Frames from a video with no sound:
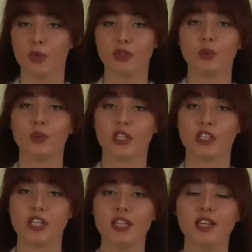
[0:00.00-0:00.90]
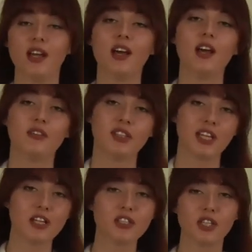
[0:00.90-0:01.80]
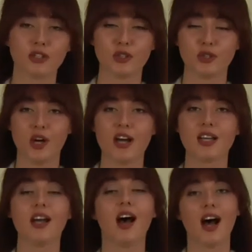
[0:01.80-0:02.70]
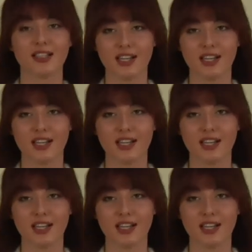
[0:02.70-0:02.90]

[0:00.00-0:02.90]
модные украшения, винтажные аксессуары,